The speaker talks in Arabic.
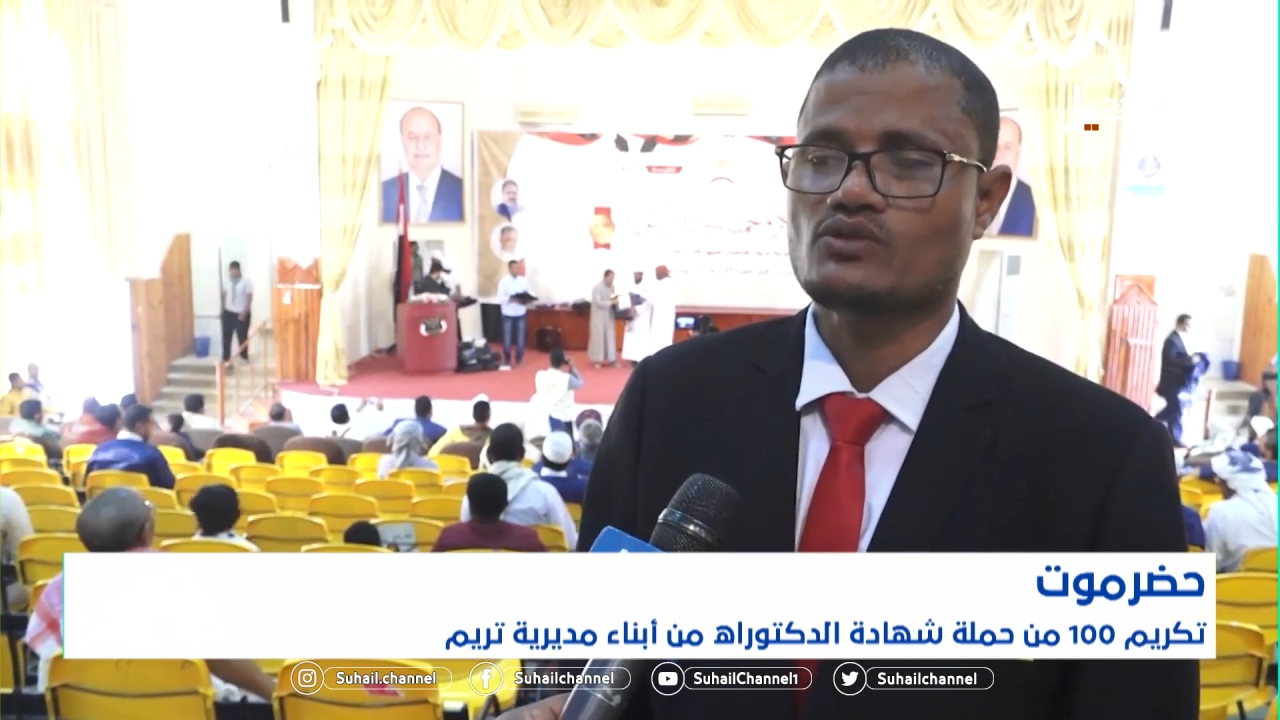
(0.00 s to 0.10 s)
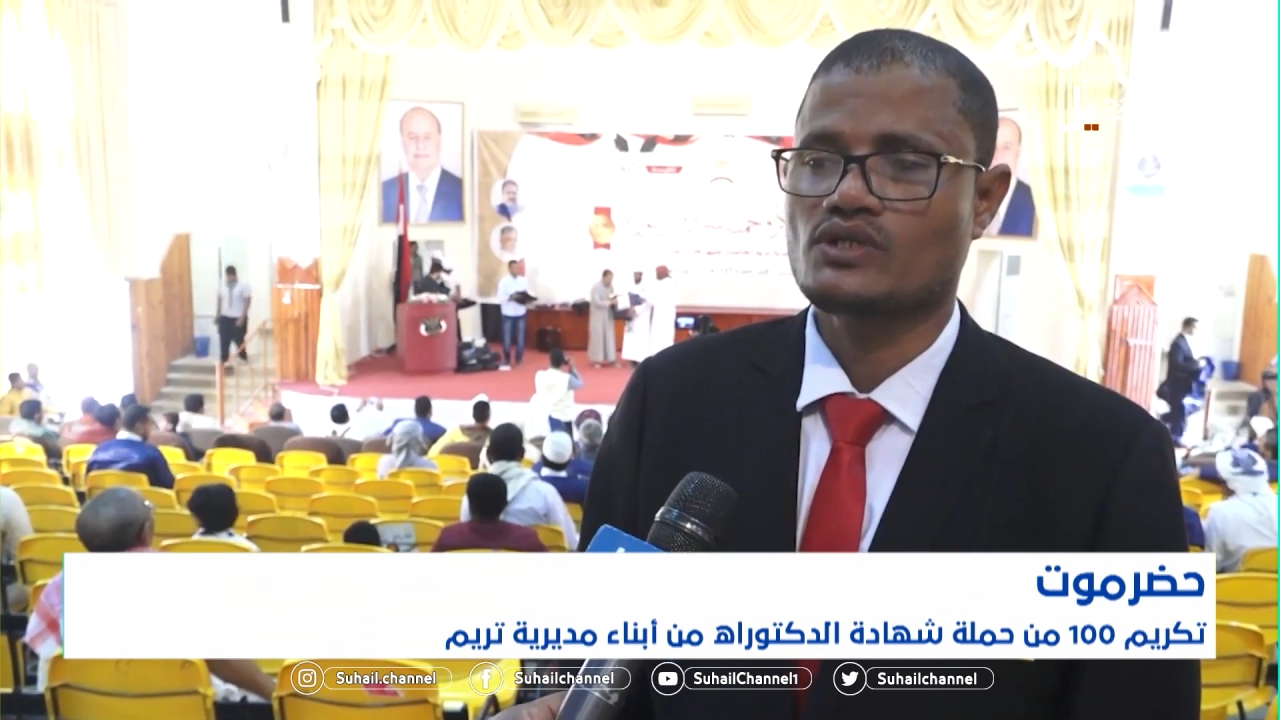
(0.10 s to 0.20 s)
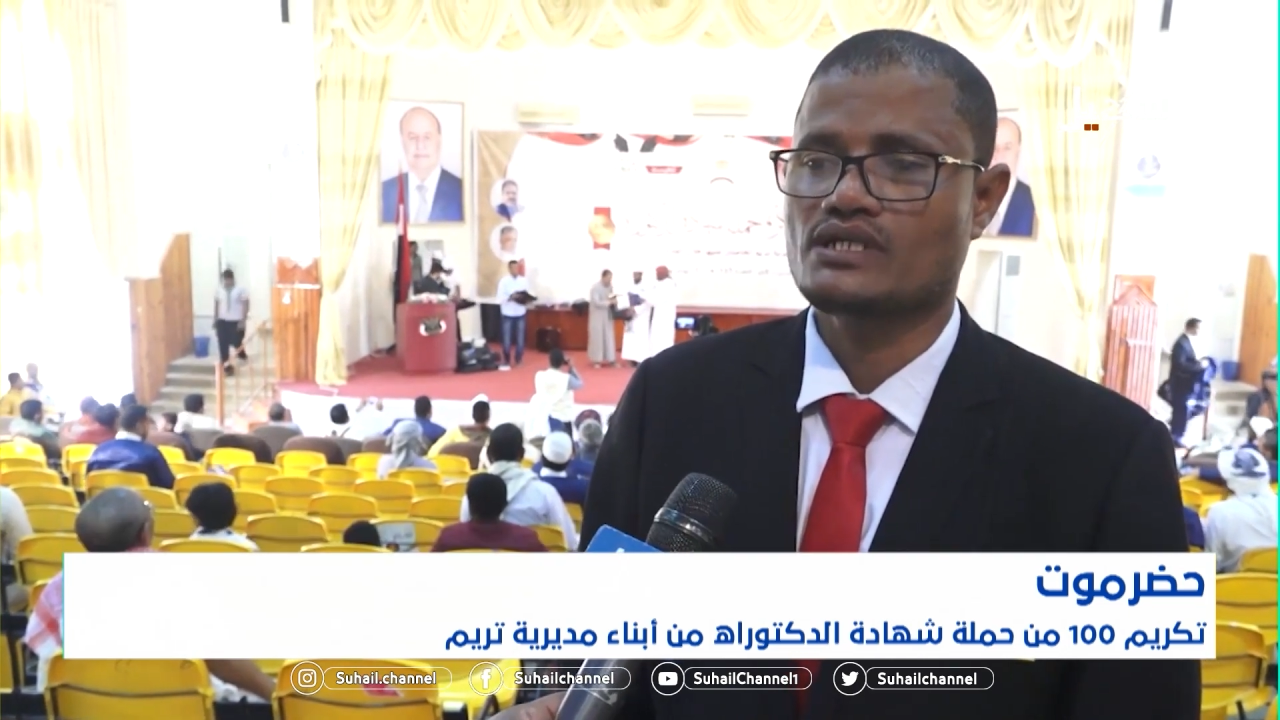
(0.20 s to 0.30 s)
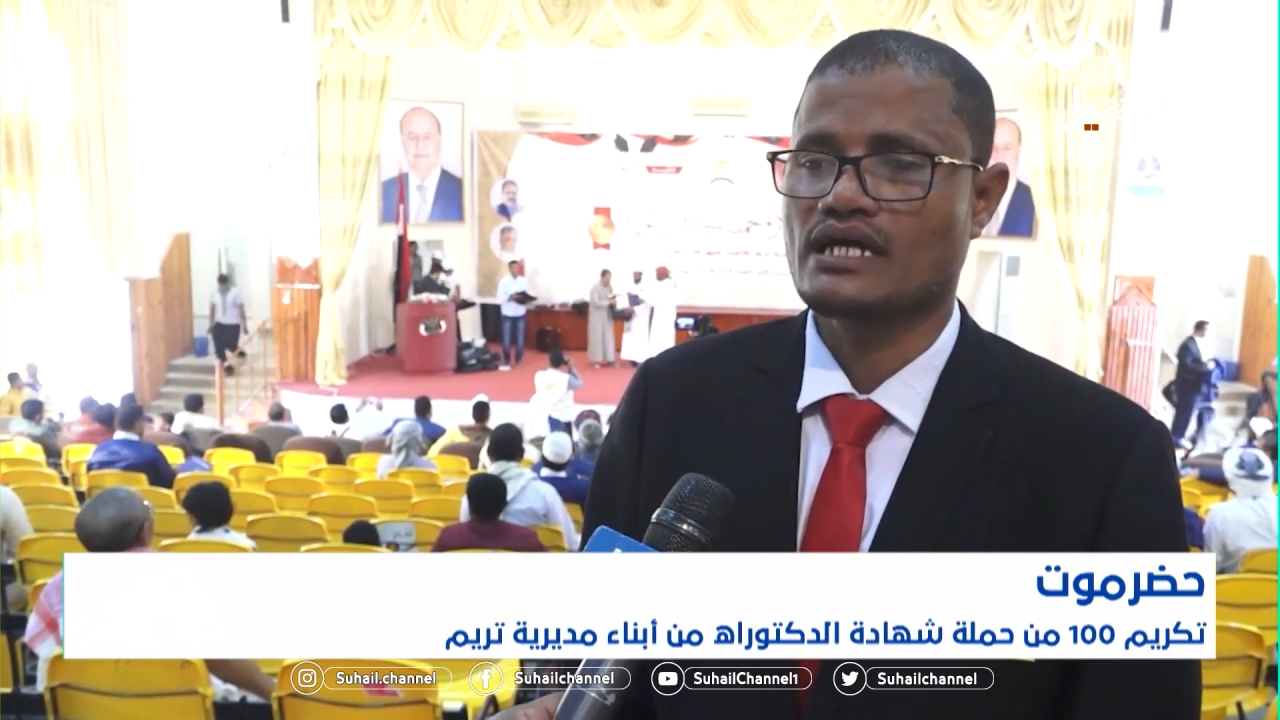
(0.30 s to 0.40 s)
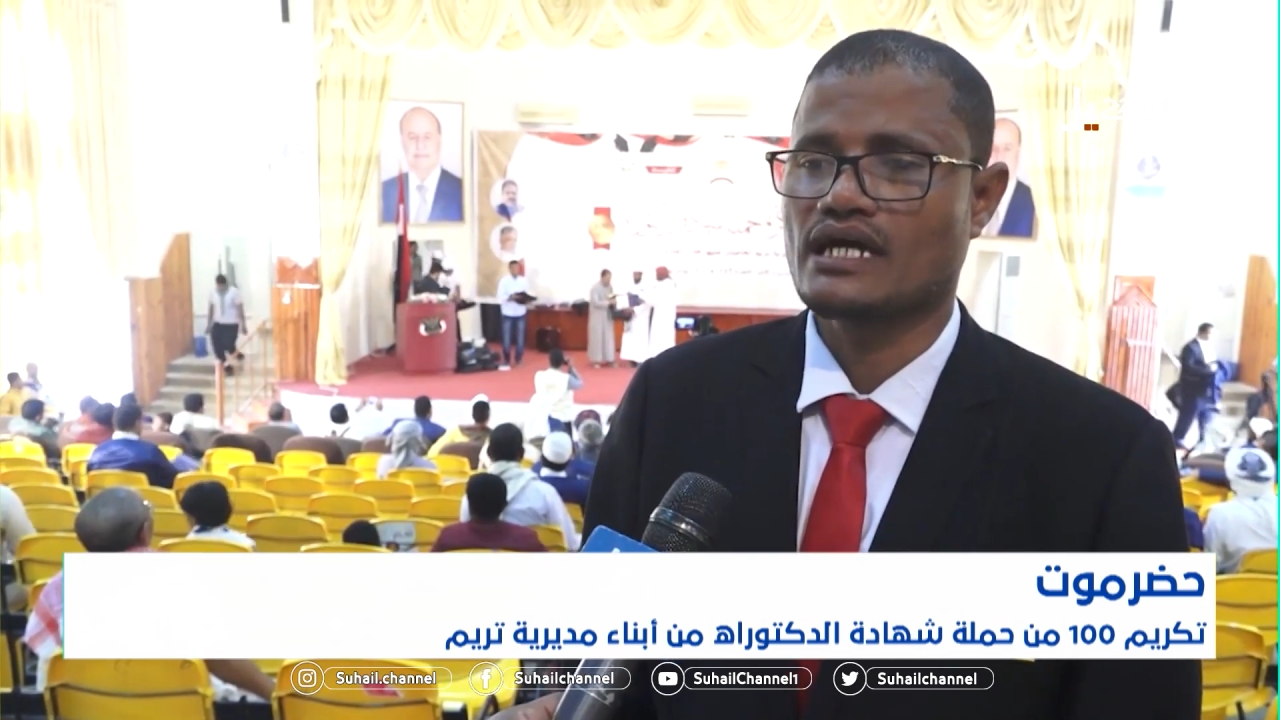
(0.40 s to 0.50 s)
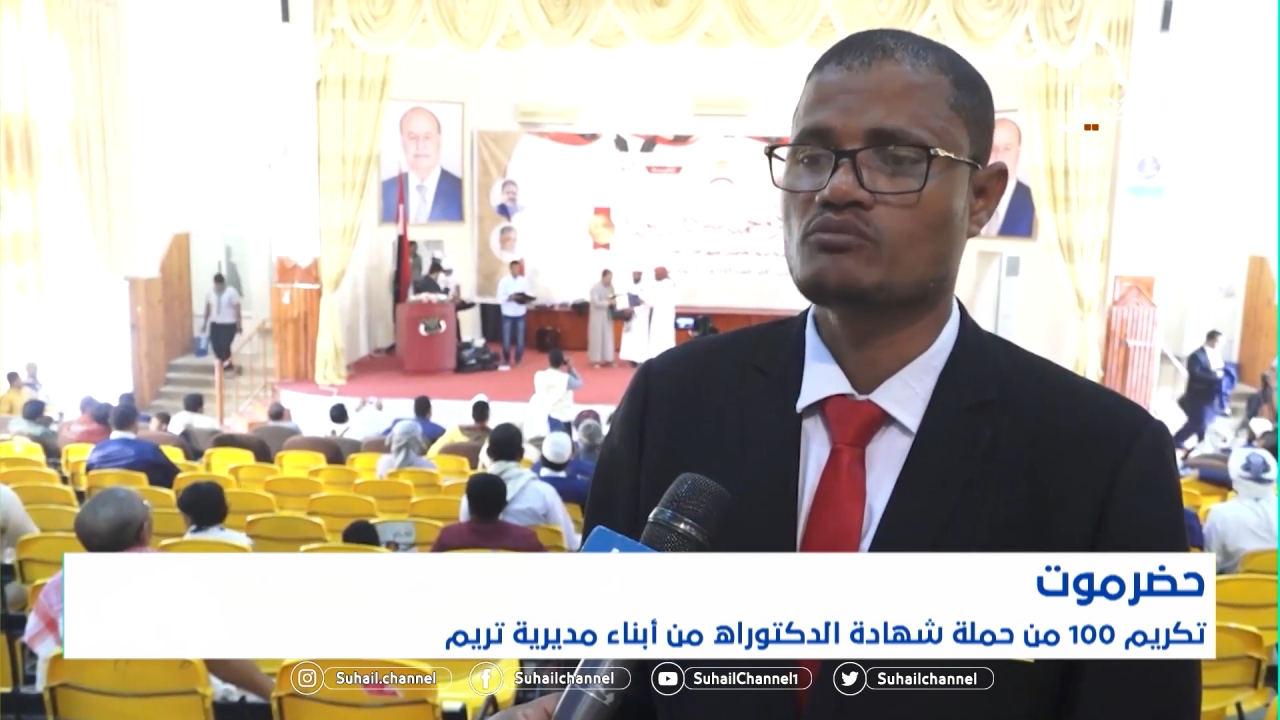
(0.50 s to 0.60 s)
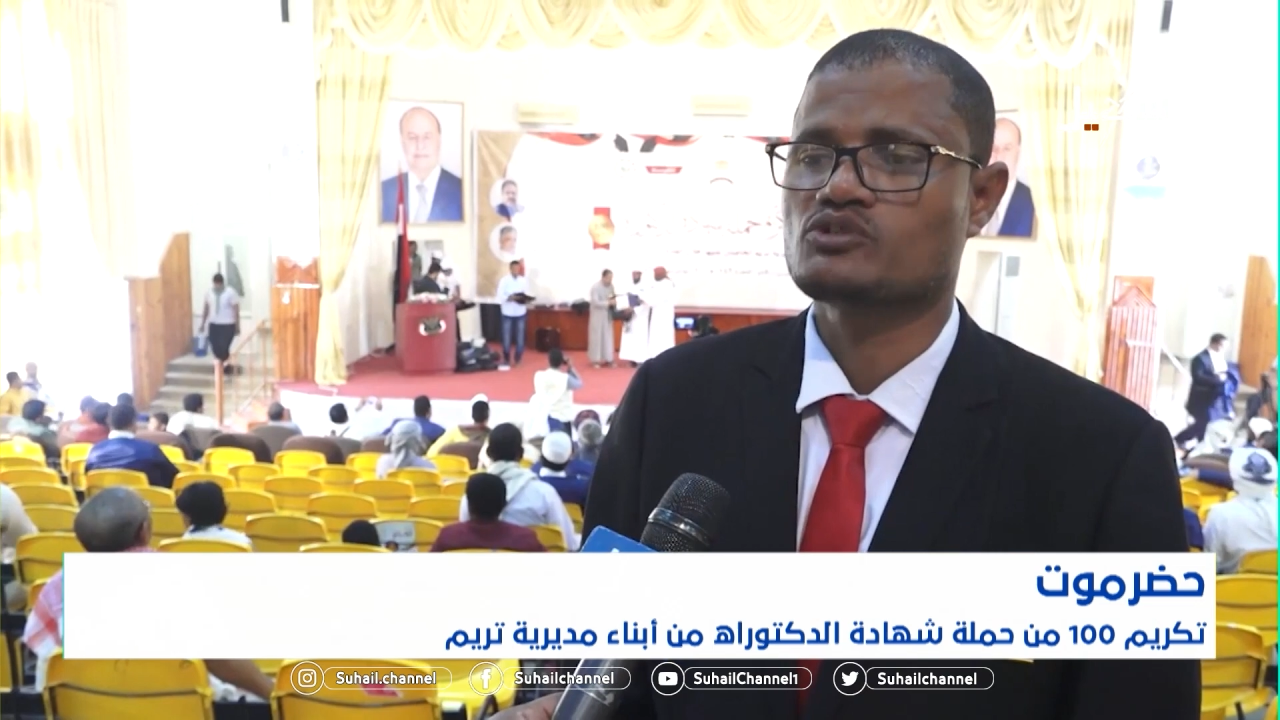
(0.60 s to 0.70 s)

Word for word: العليا